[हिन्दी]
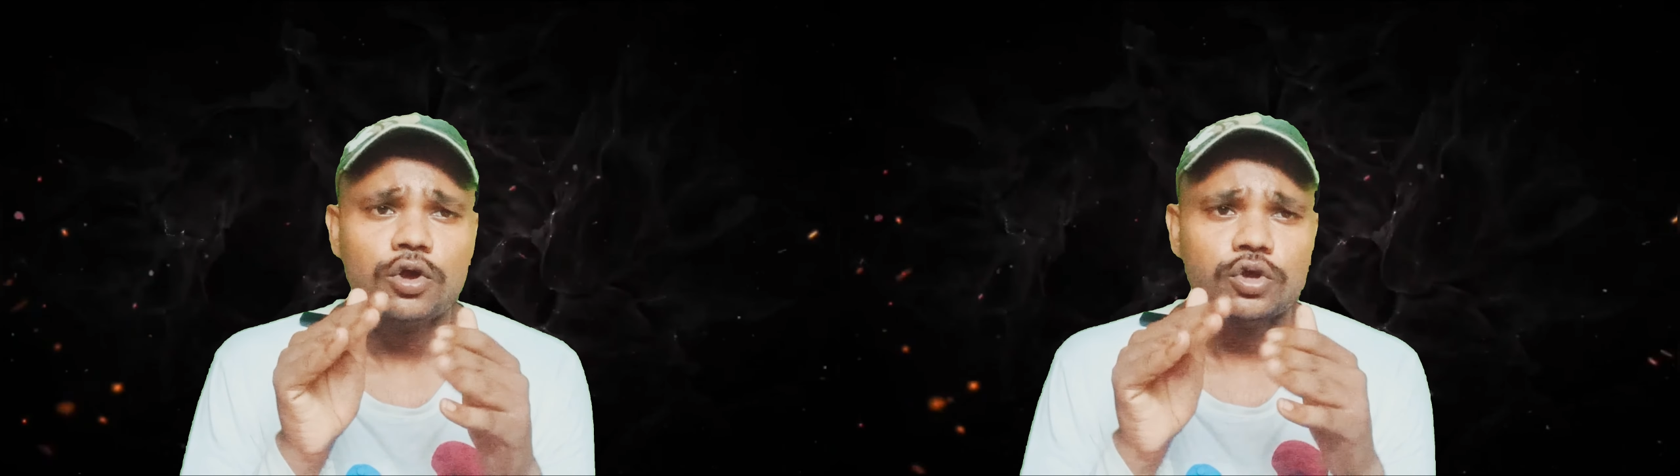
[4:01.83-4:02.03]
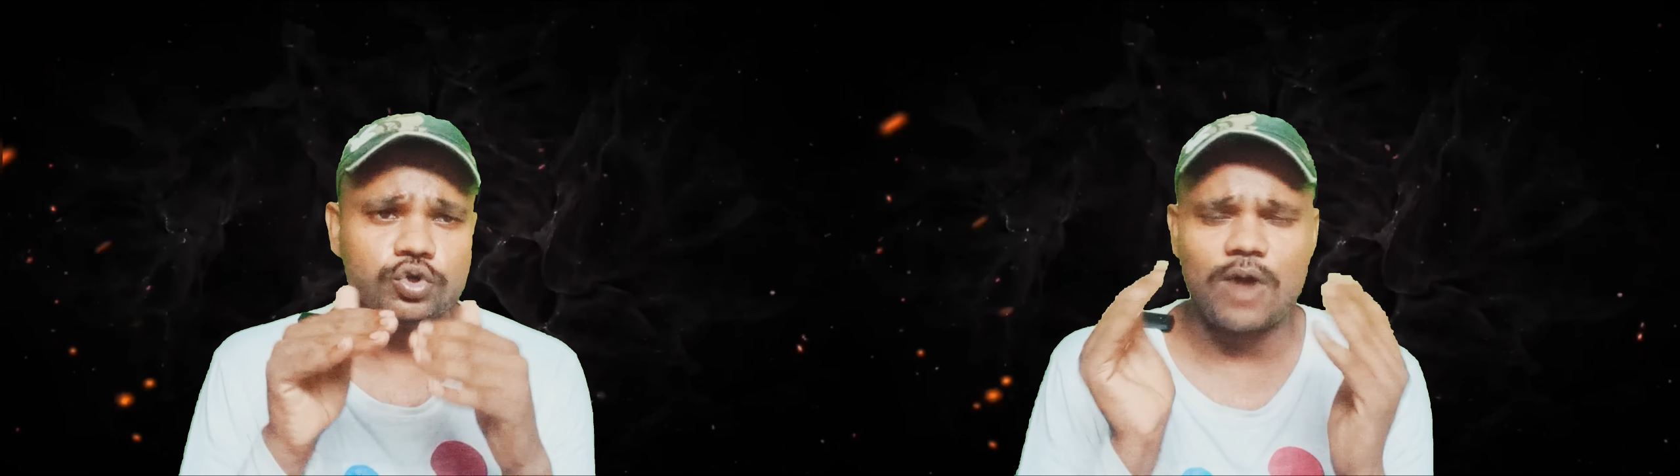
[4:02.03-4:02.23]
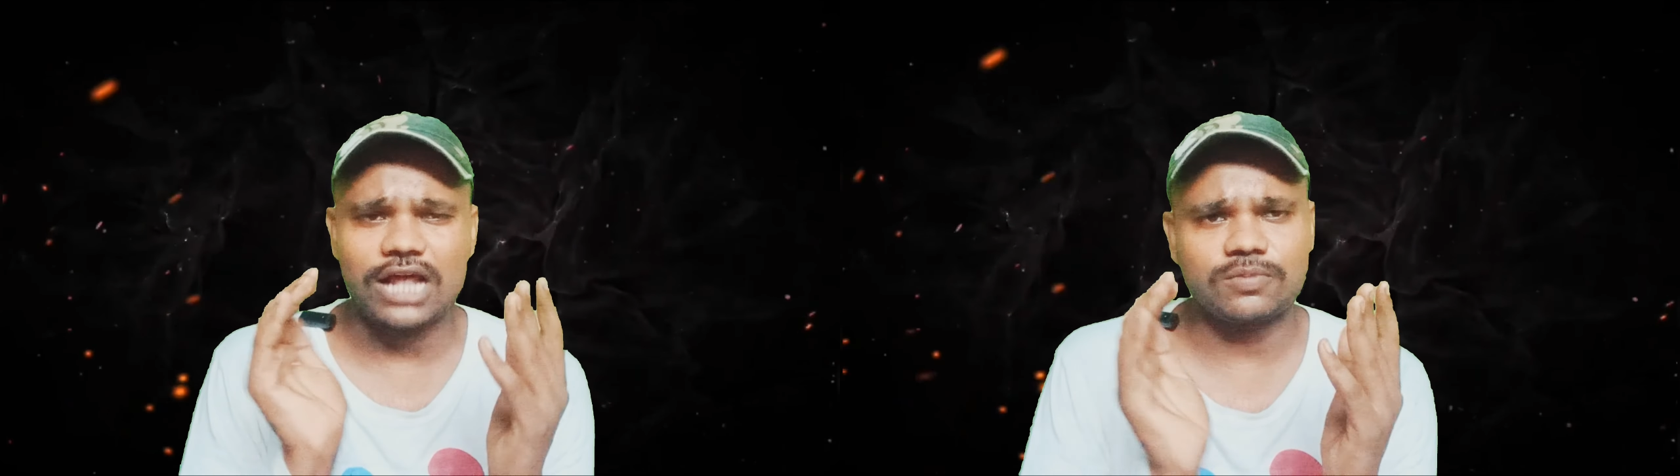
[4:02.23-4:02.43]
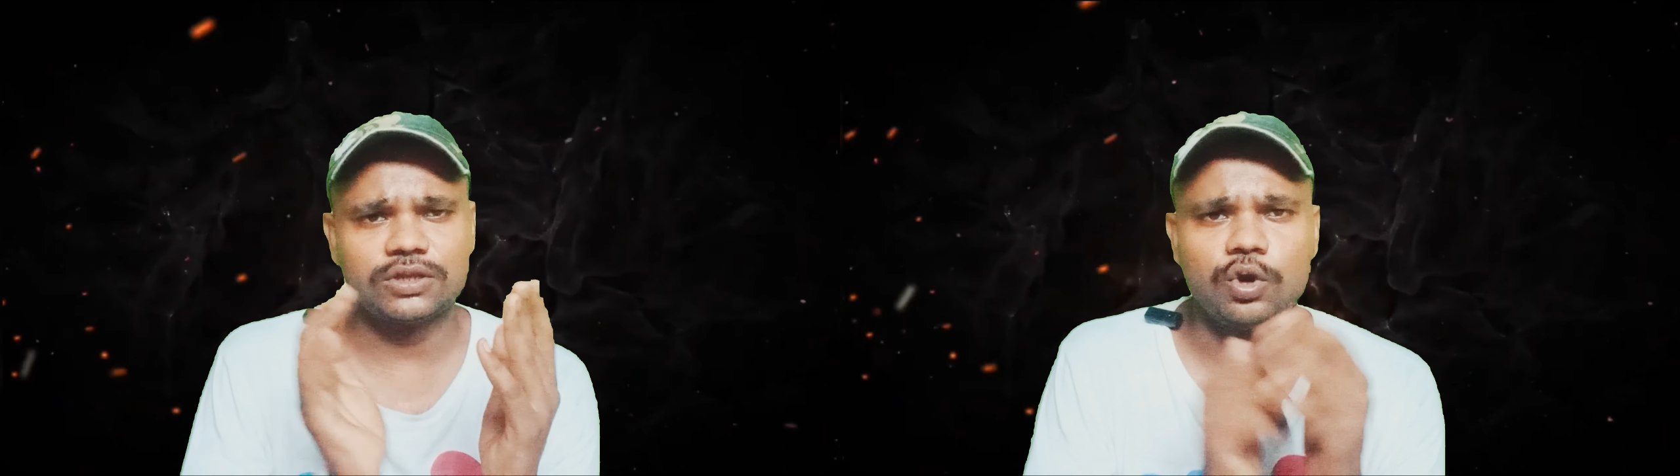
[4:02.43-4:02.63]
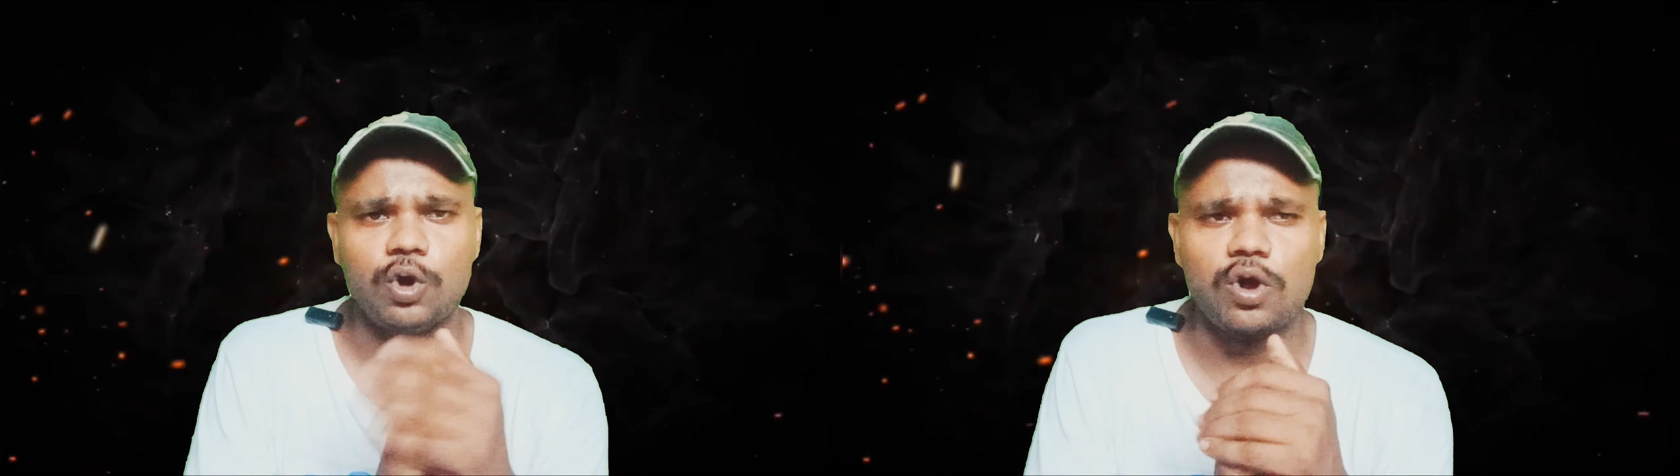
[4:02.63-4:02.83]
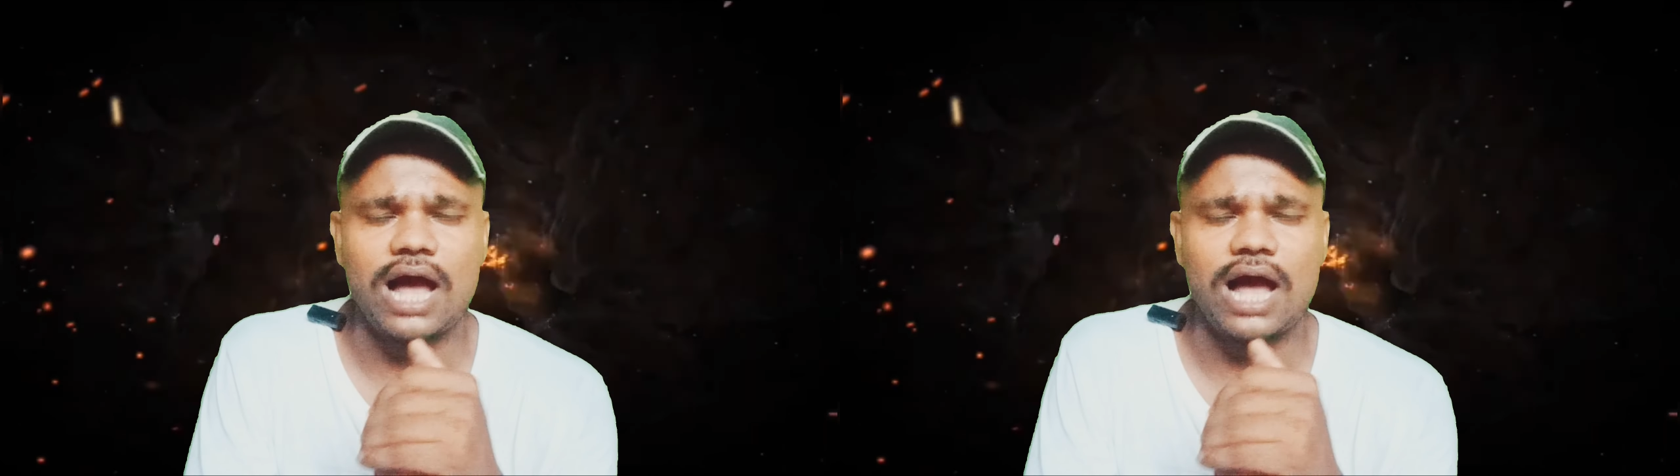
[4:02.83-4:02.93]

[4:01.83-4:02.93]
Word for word: शुरुआत में तो लोग